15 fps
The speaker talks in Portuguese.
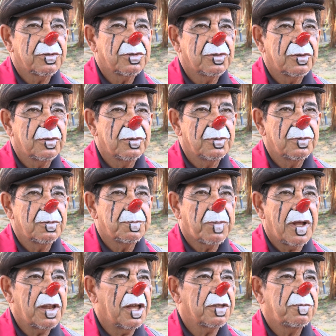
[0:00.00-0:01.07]
sou o
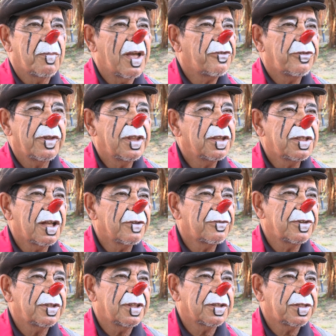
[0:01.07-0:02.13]
palhaço mais feliz da
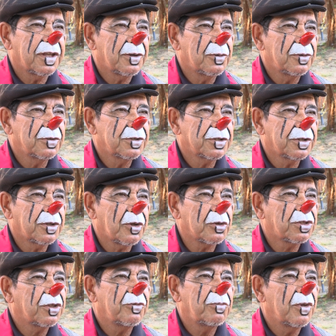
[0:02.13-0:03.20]
vida, até hoje, que eu
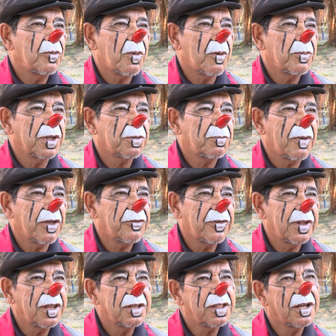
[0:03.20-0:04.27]
tive meu momento mais
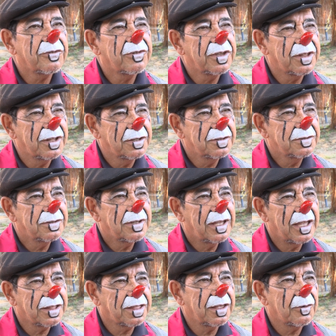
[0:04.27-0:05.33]
feliz da vida.
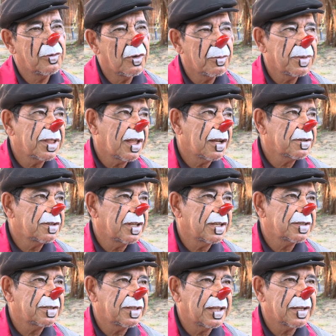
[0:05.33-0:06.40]
É ter uma homenagem
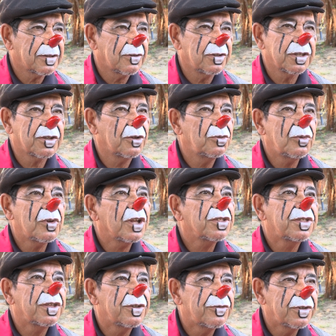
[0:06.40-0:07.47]
dessa, né? Coisa que eu nunca
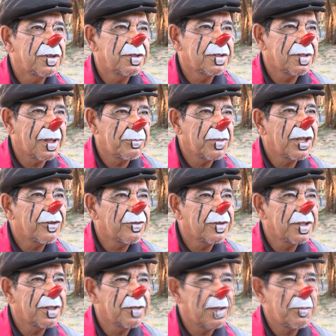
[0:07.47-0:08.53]
tive na minha
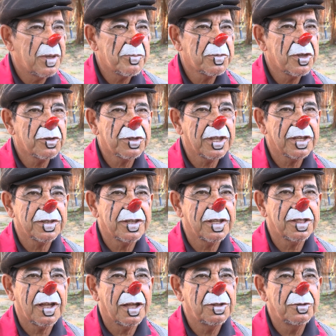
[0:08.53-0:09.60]
vida. É mesmo que eu tenha
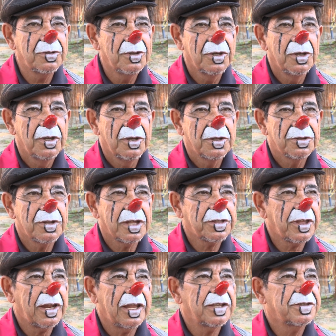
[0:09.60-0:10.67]
acertado na
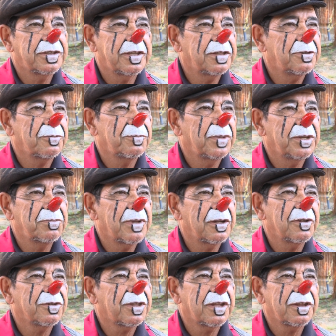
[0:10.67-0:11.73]
telecena ou mesmo na
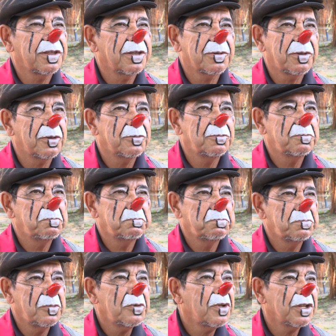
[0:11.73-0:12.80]
loteria, que eu
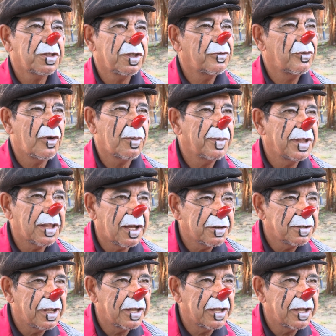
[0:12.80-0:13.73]
nunca tive uma homenagem